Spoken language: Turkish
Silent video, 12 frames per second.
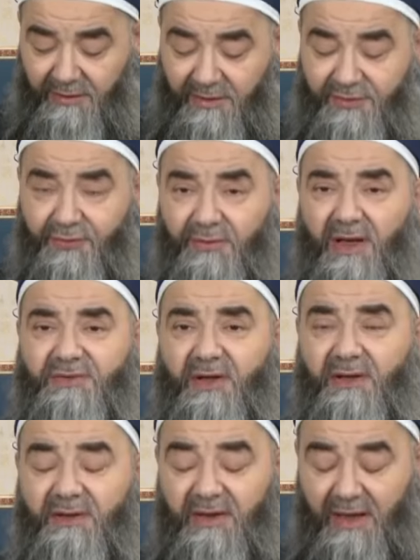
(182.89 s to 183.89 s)
Resulullah
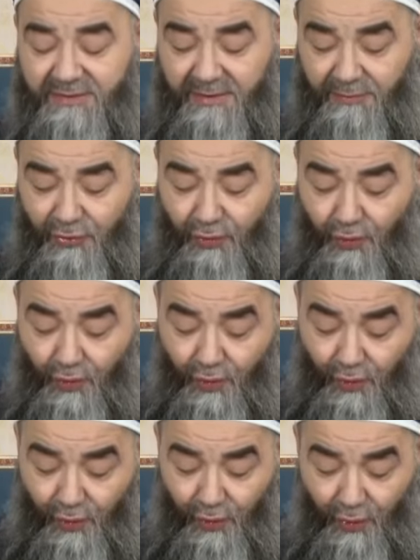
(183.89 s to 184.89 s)
sallallahu aleyhi ve sellem'in
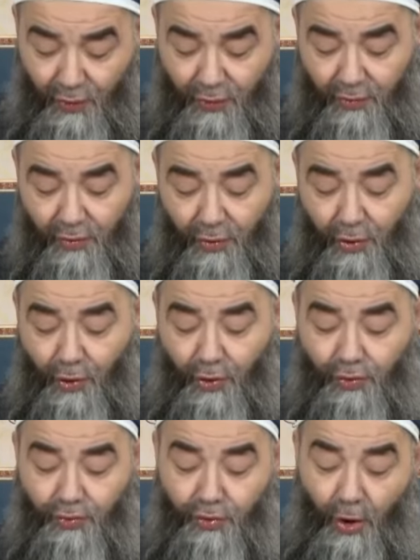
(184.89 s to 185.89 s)
nurunu
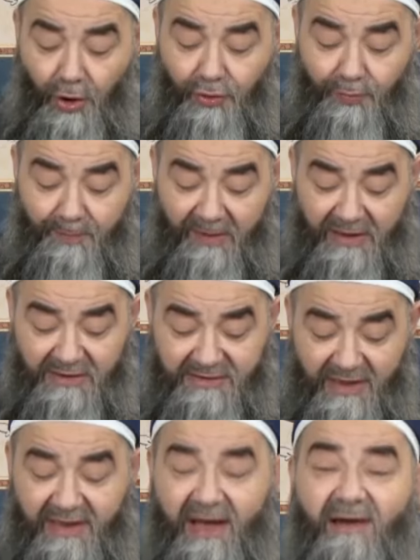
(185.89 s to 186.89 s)
4000
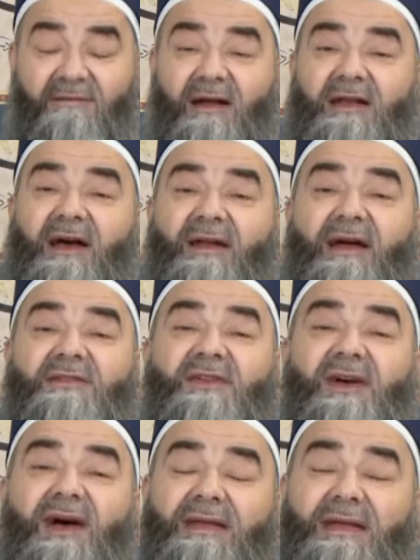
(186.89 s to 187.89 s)
sene evvel yarattı.